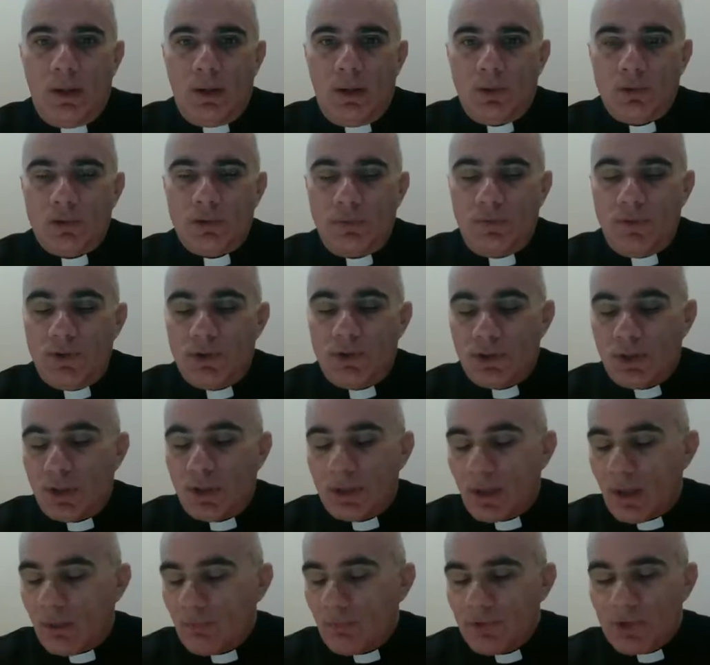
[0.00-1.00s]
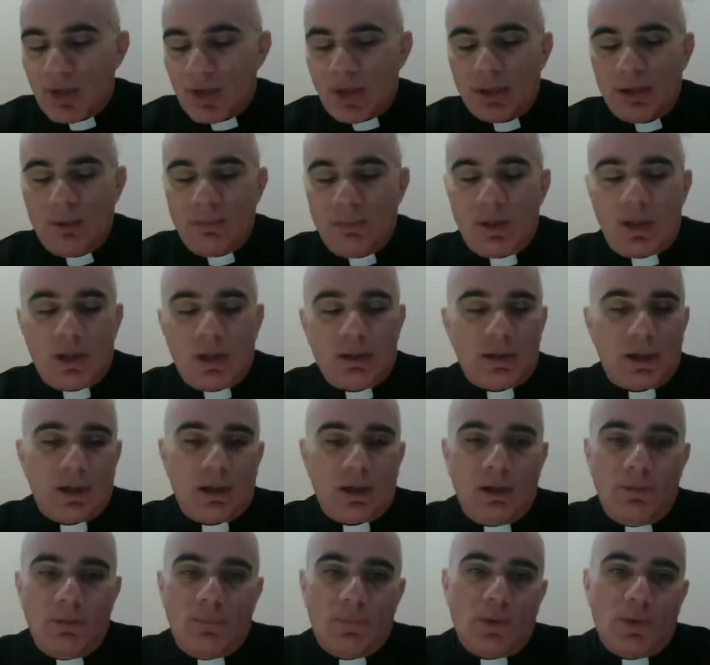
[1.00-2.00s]
Oczywiście ta msza nie miała
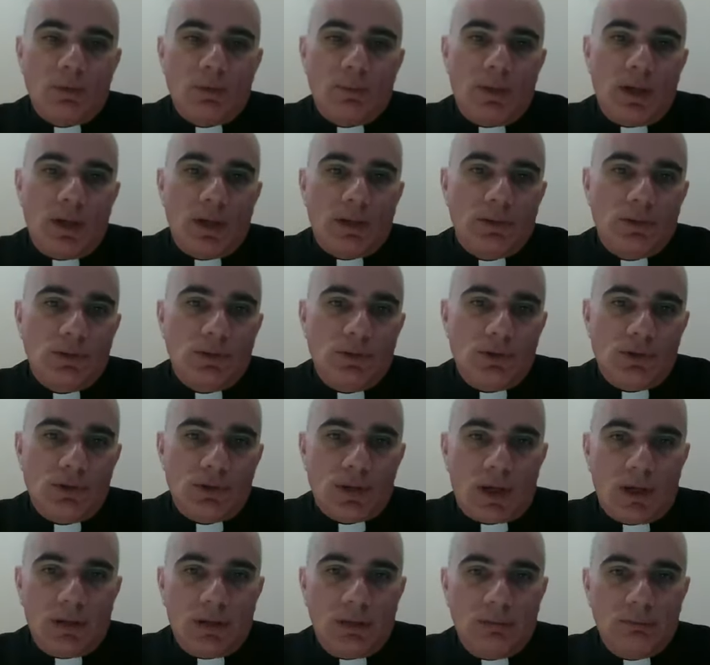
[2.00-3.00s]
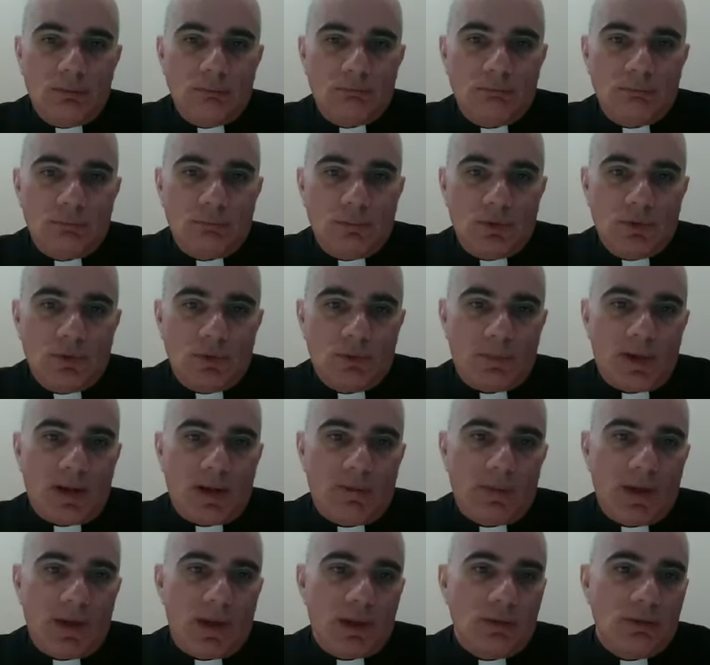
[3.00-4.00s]
takiej formy jak dzisiaj.
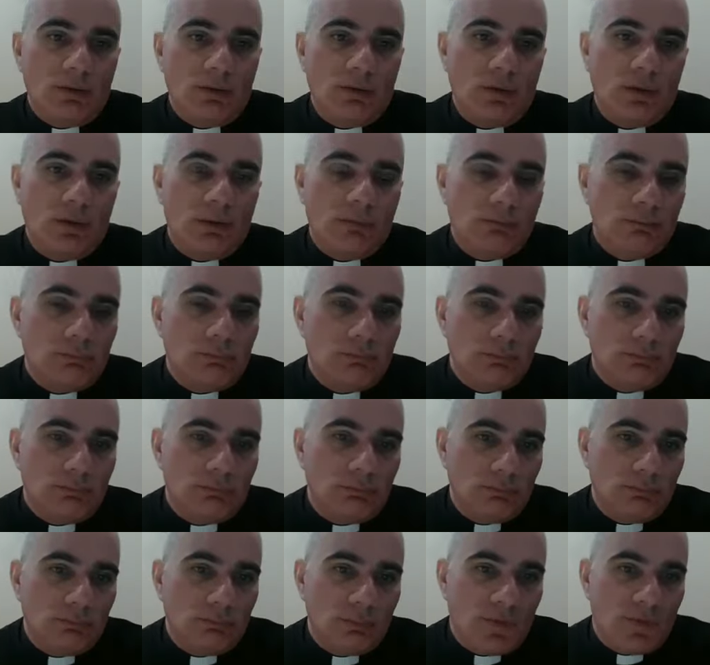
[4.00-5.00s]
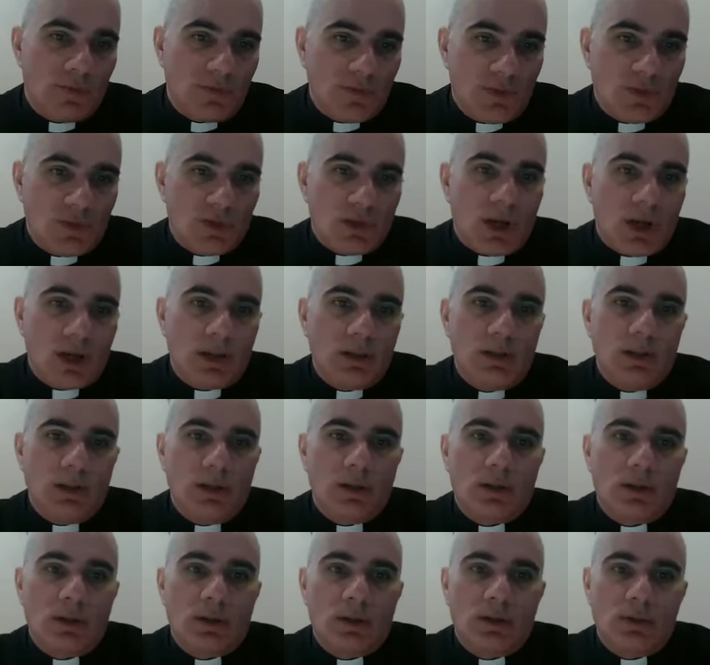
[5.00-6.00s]
Odprawiano ją w
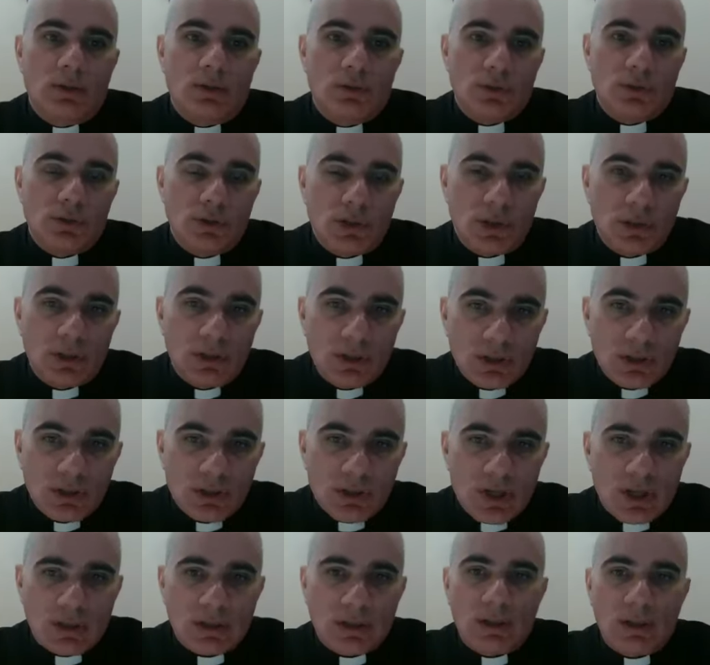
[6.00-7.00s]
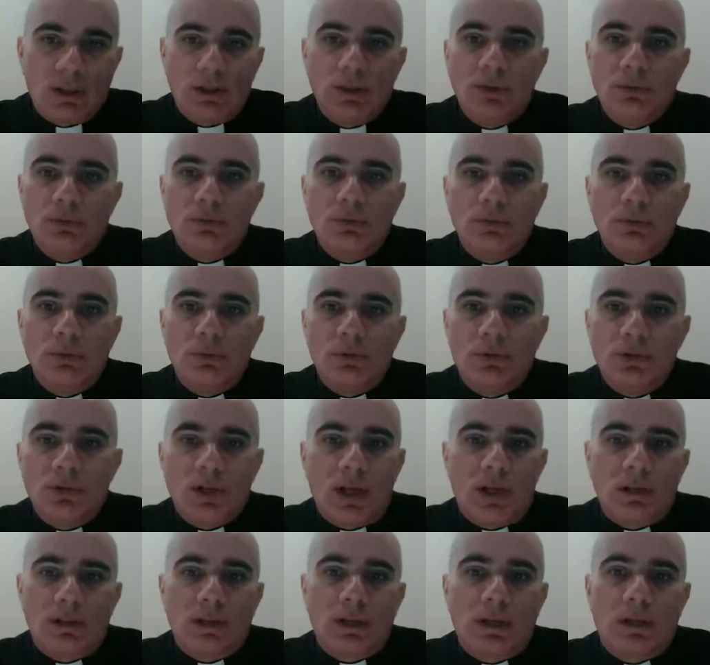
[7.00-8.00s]
zwyczajnych, codziennych szatach, litur,
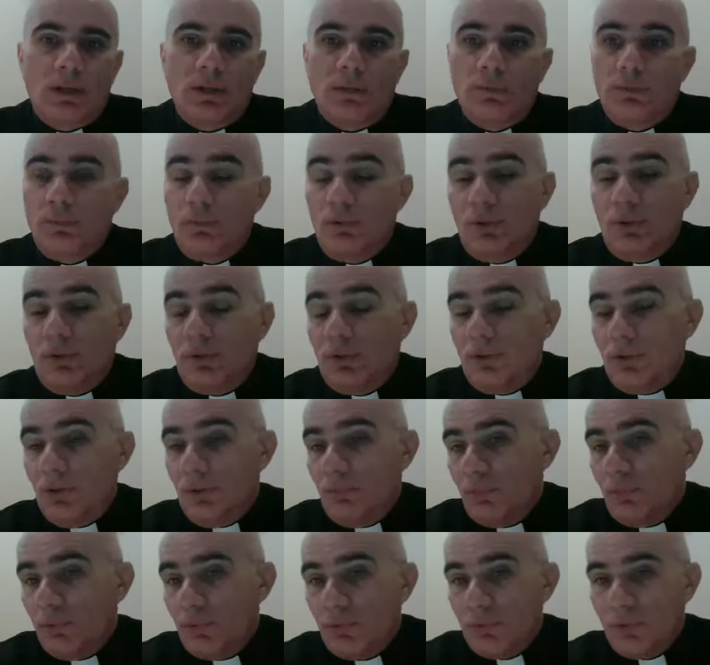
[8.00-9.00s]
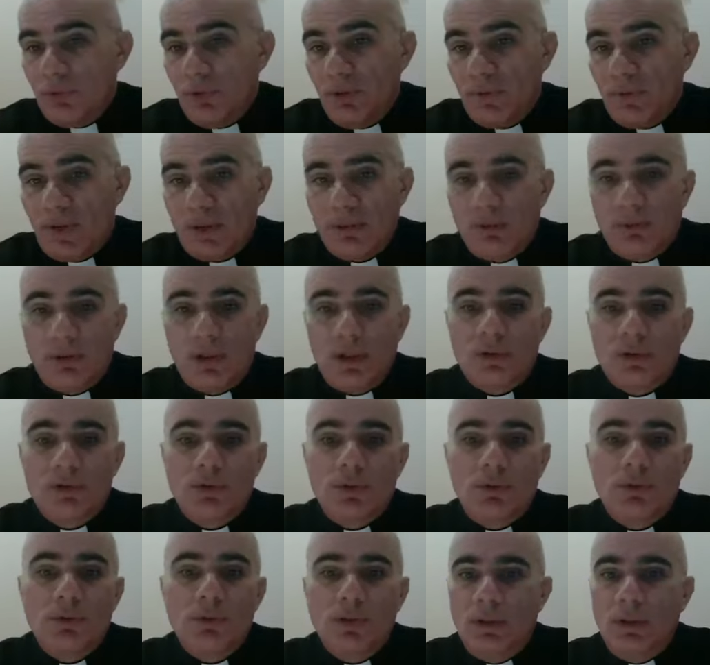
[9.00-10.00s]
szatach, których się posługiwano na
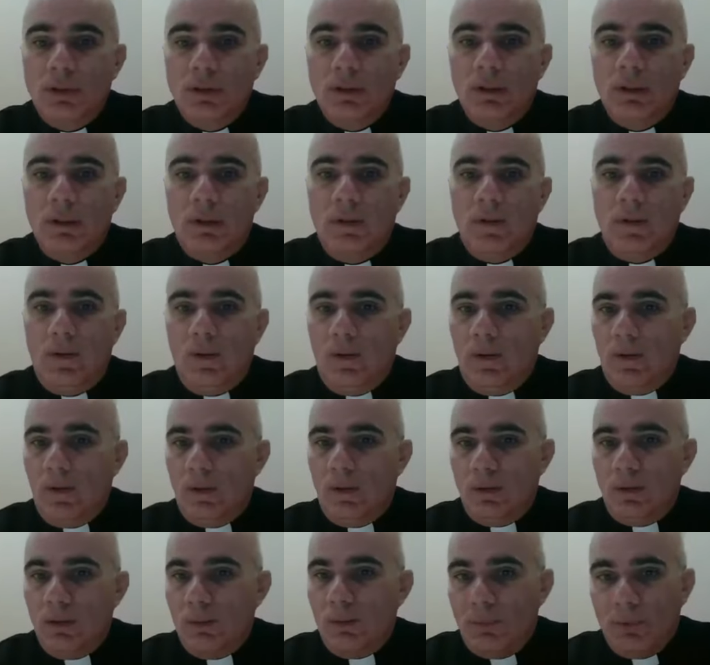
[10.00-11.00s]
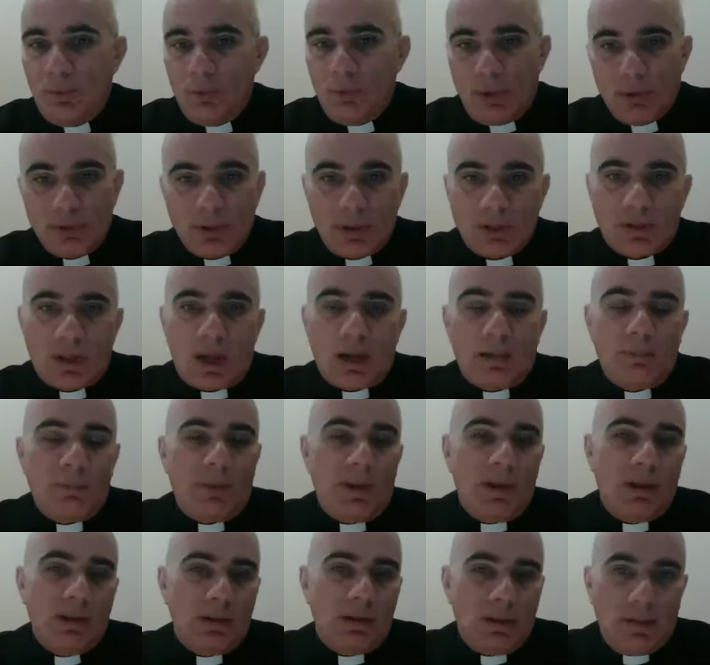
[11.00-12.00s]
co dzień. Nie były one tak
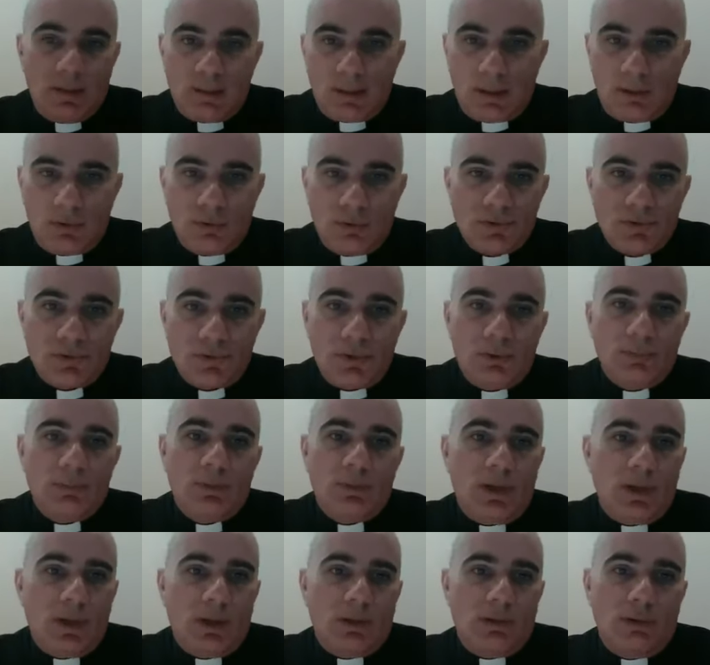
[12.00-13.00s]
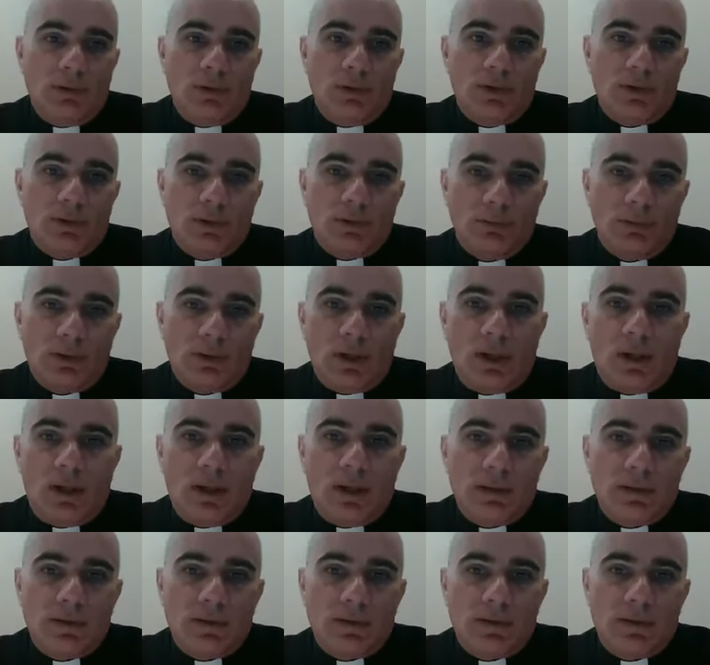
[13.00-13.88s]
piękne, tak ozdobne, jak one są teraz.